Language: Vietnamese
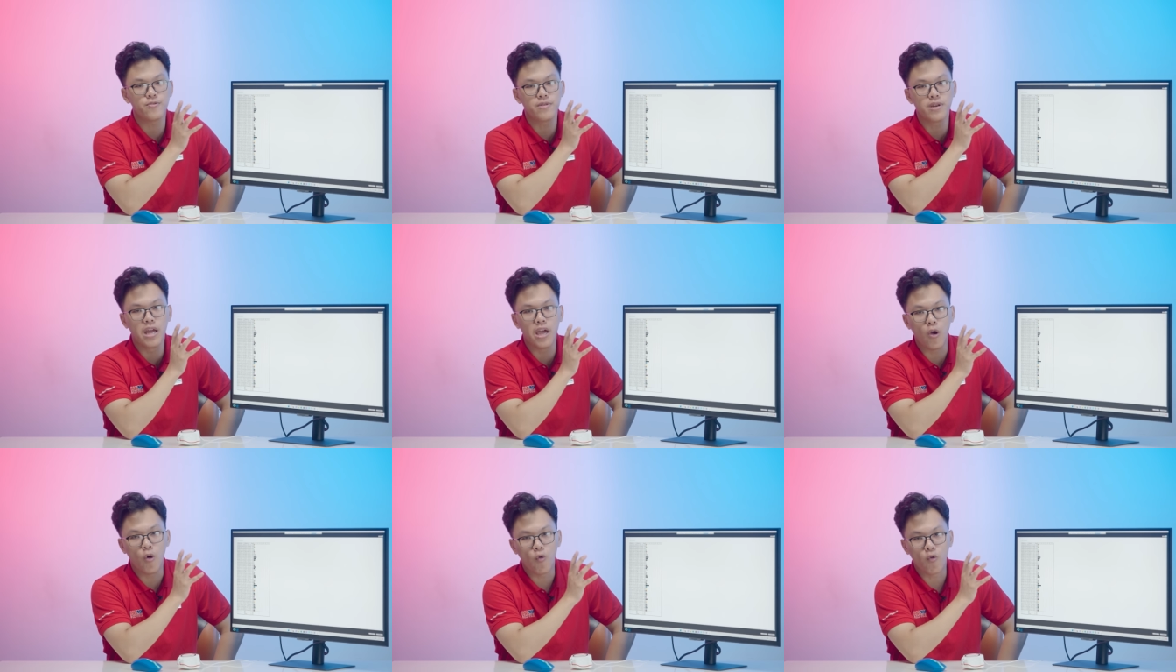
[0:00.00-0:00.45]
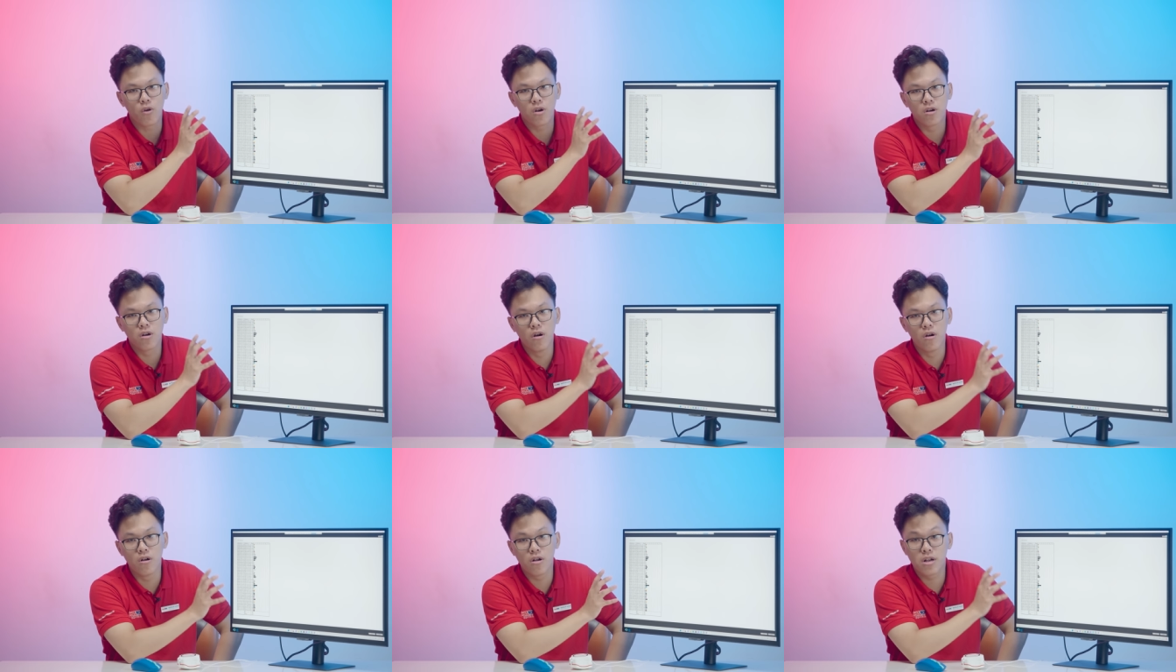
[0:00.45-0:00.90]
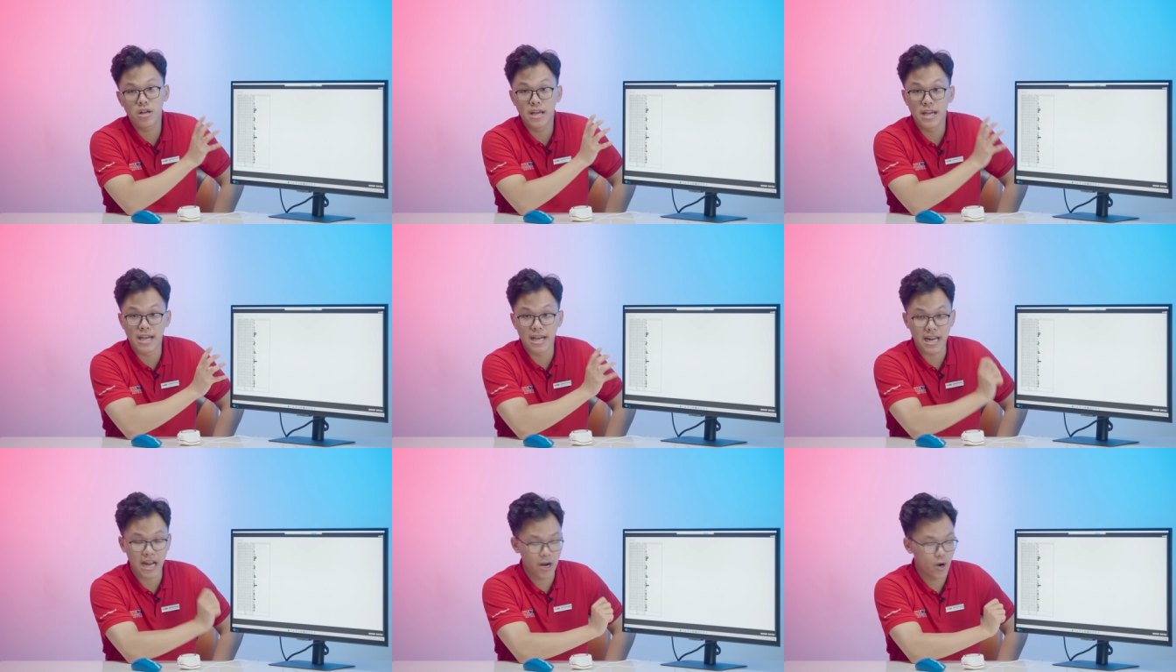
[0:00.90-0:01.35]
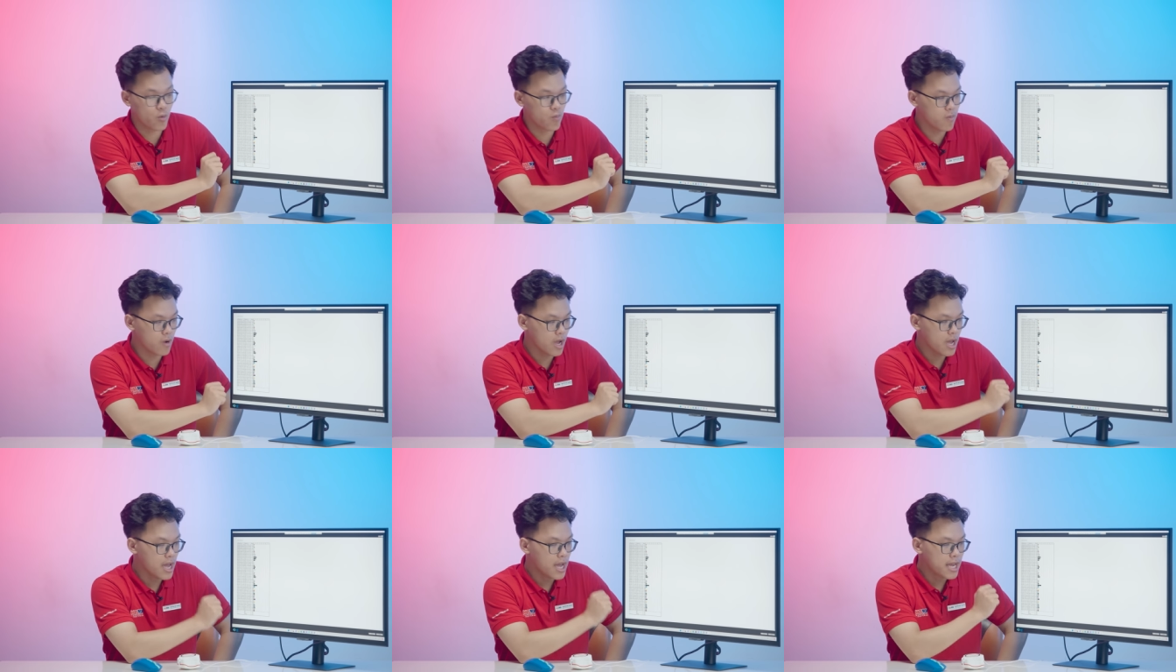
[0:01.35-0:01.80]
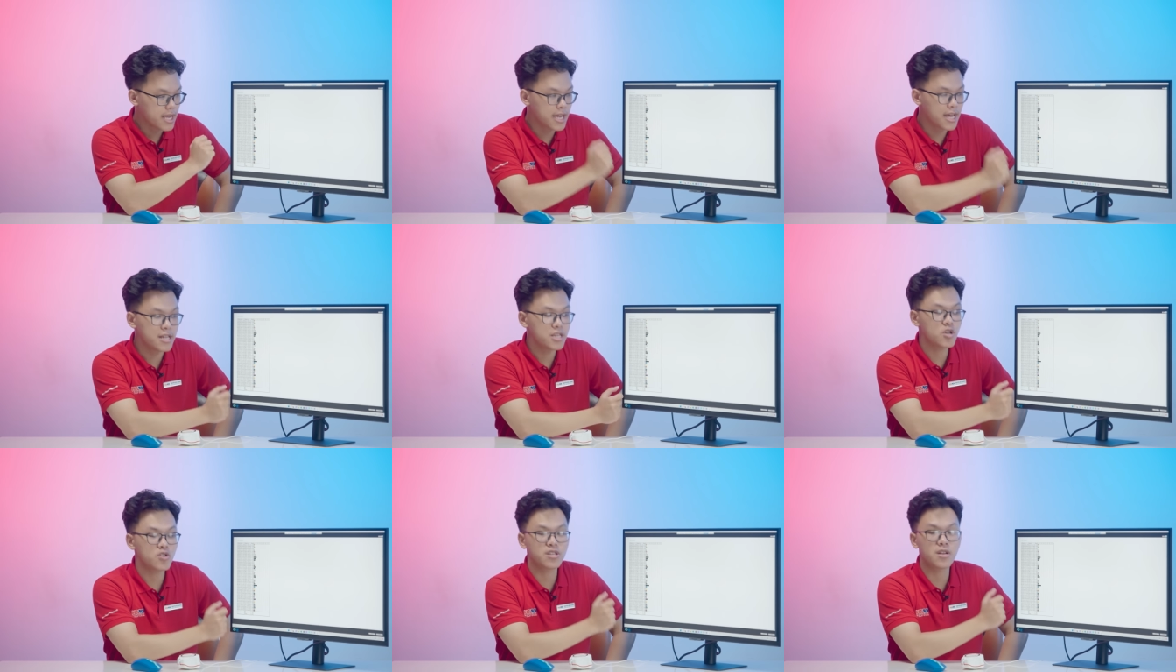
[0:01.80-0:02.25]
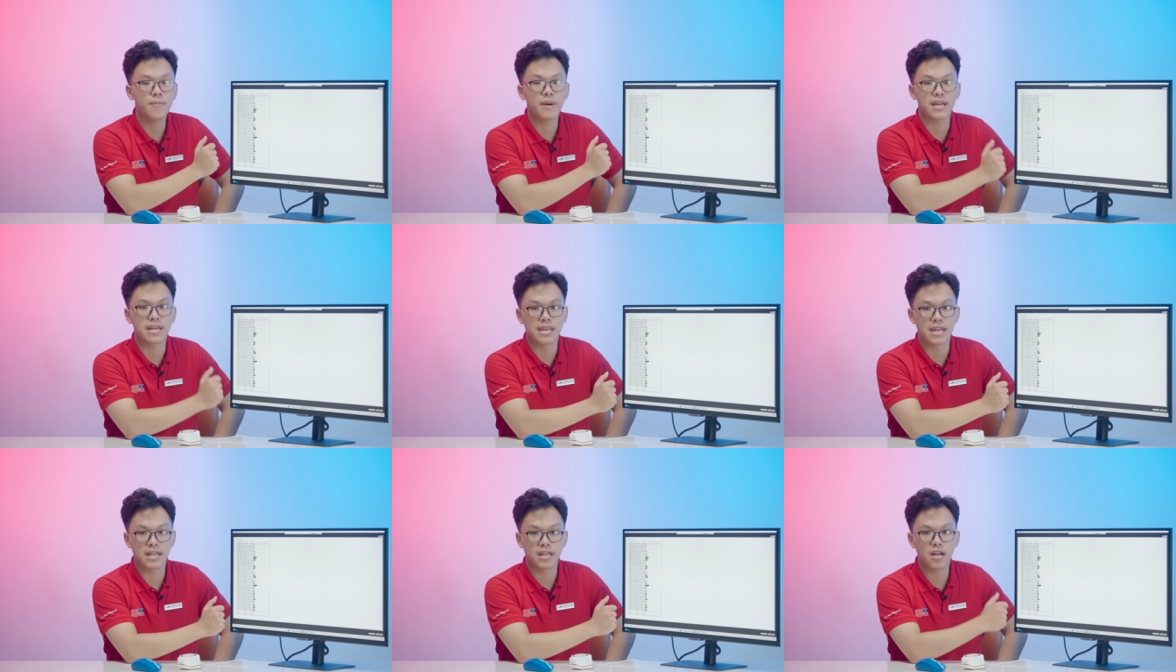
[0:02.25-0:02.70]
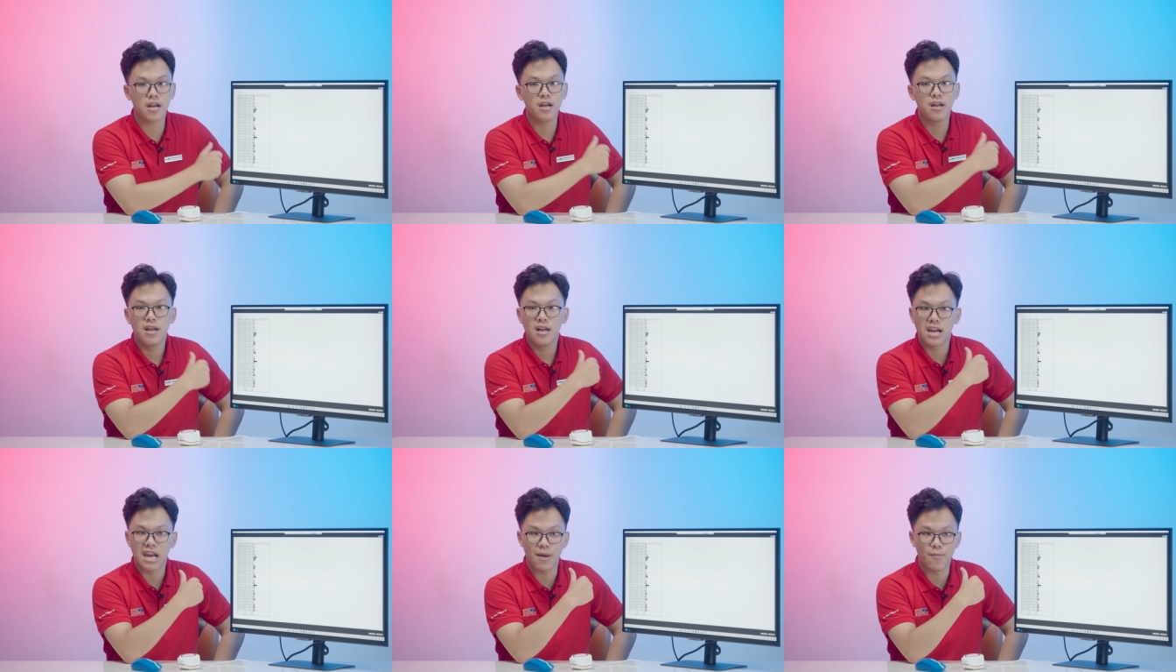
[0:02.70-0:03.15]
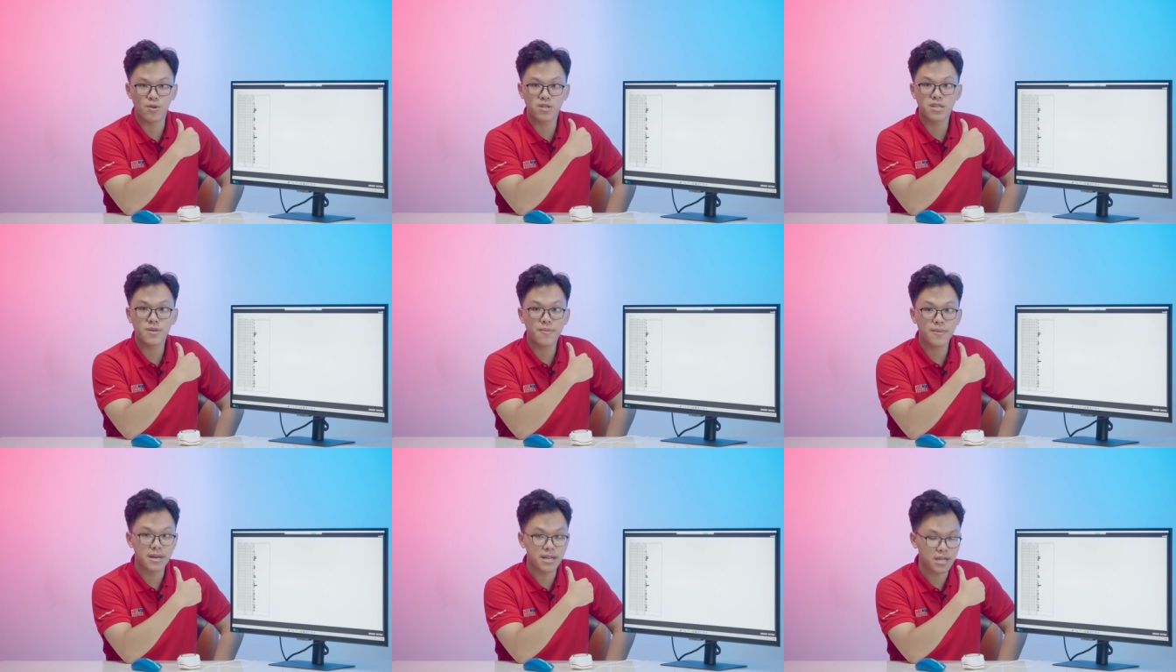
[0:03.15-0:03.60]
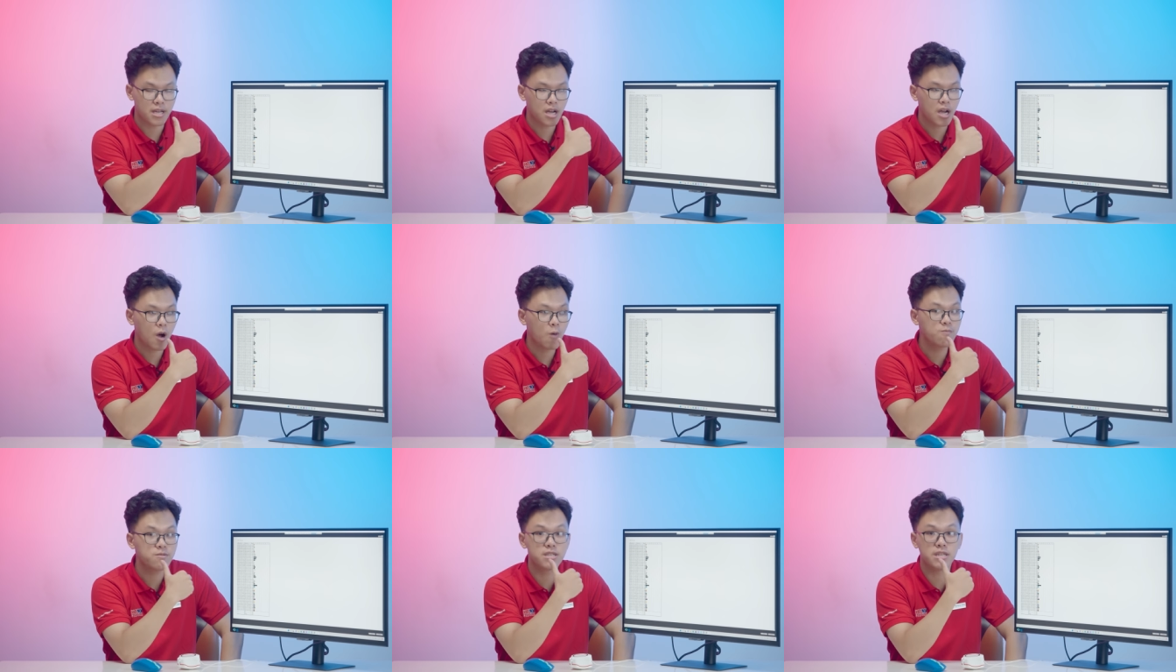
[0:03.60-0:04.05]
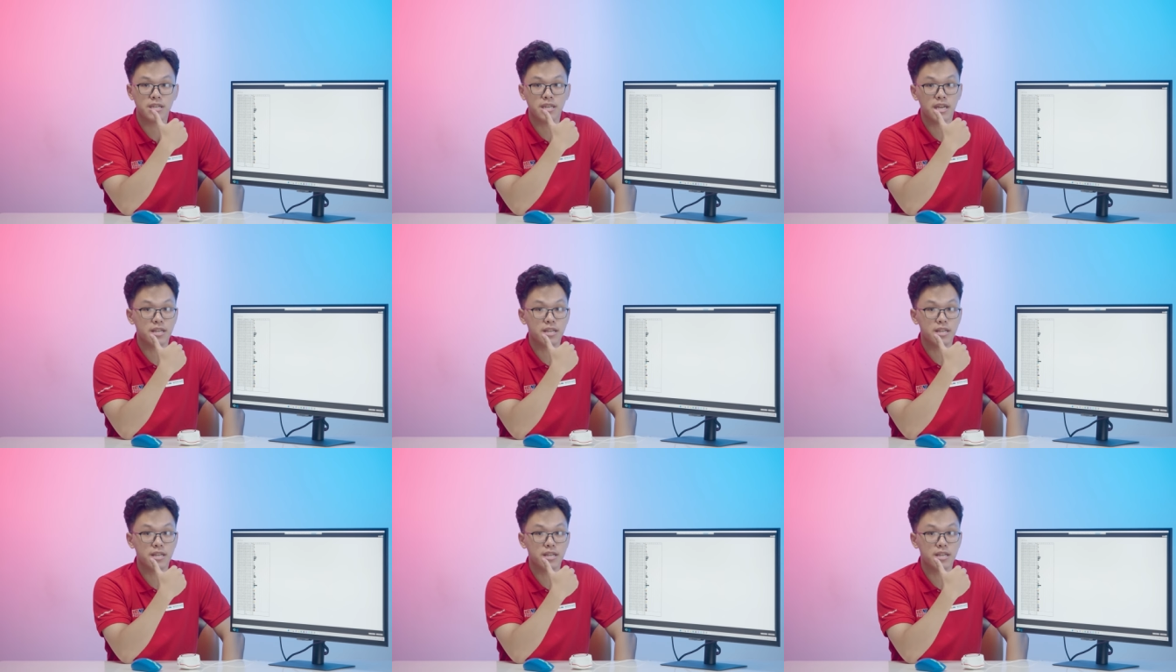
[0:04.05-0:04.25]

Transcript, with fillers: thứ đều cực kỳ là đúng, khiến cho chiếc màn hình này nhá là một chiếc màn hình không chỉ